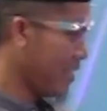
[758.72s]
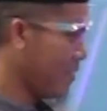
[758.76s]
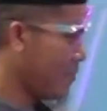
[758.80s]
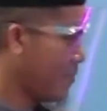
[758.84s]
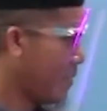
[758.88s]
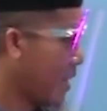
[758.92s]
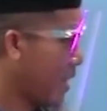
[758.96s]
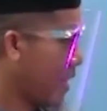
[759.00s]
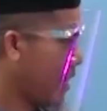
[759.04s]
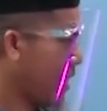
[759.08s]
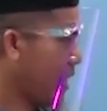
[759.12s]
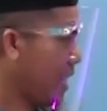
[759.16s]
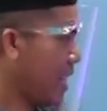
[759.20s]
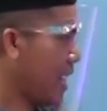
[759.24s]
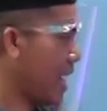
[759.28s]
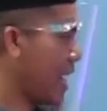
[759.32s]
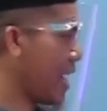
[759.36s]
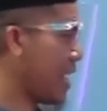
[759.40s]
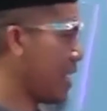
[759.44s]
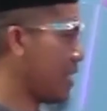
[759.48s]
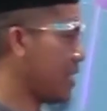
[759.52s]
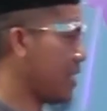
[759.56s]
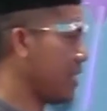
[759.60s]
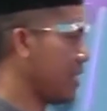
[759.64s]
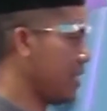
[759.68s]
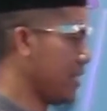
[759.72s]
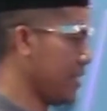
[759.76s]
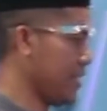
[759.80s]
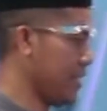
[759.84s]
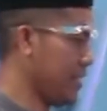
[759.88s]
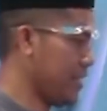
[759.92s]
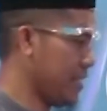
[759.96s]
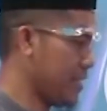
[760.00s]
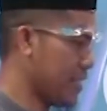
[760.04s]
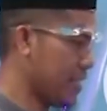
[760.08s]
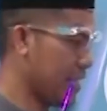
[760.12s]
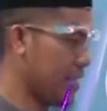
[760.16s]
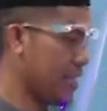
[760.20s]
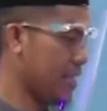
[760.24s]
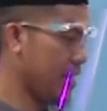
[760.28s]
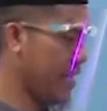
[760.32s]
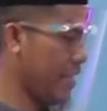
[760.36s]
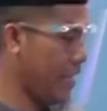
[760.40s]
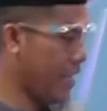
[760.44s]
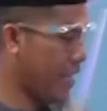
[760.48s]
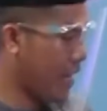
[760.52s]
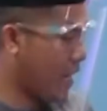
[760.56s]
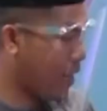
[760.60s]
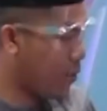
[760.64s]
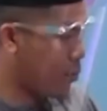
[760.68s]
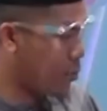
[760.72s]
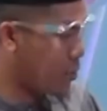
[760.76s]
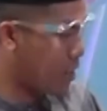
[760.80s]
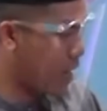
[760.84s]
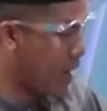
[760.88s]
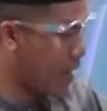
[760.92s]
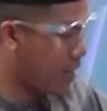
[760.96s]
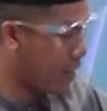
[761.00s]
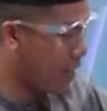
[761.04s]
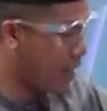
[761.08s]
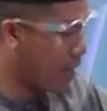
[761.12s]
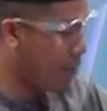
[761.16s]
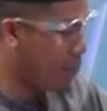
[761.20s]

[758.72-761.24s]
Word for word: Tadi kan ini karuselan